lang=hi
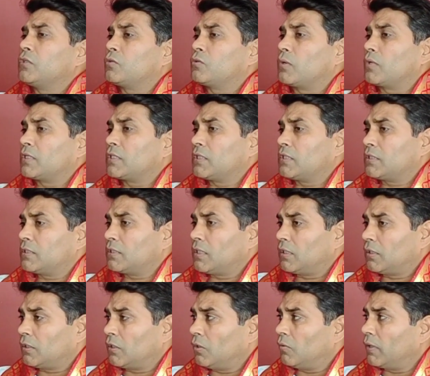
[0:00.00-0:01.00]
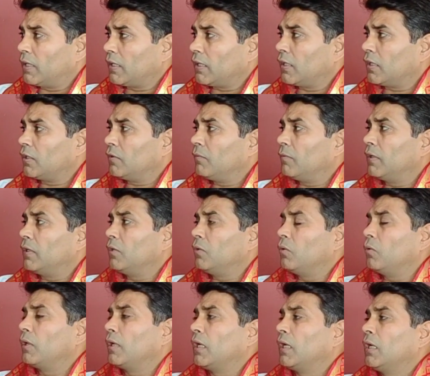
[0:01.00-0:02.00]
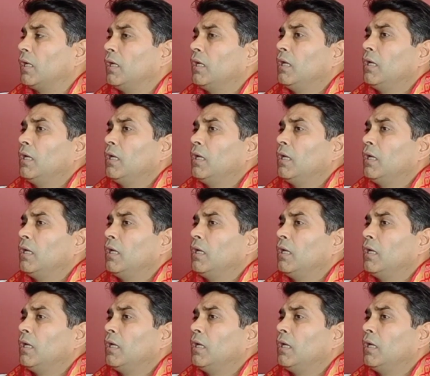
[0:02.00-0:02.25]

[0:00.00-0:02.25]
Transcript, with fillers: की सुरक्षा के साथ खिलवाड़ करने वाले लोग हैं